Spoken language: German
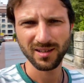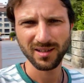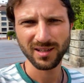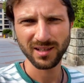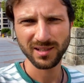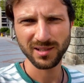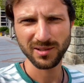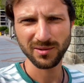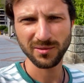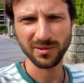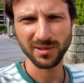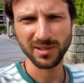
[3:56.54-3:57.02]

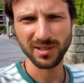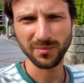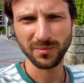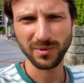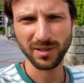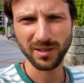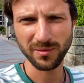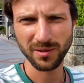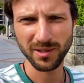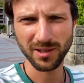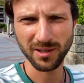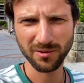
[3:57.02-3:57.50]
Ach so, das sieht
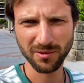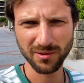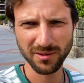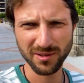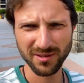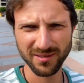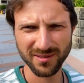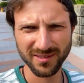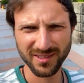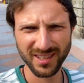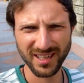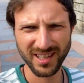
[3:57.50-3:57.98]
man im
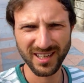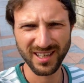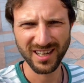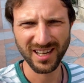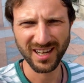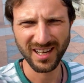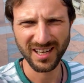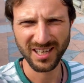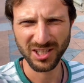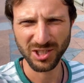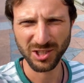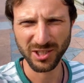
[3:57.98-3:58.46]
Hintergrund.
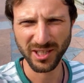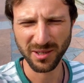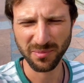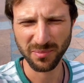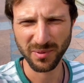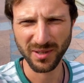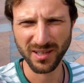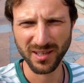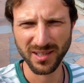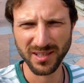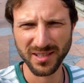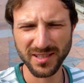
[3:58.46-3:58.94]
Alle
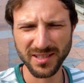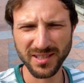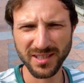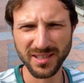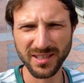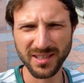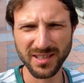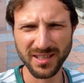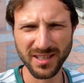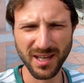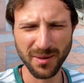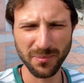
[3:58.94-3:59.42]
Stadtparks
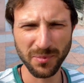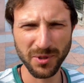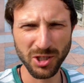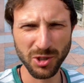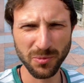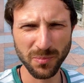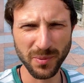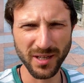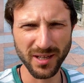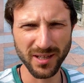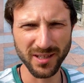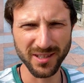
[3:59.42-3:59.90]
sind
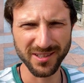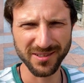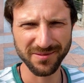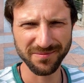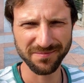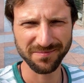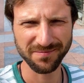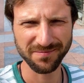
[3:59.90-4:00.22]
abgesperrt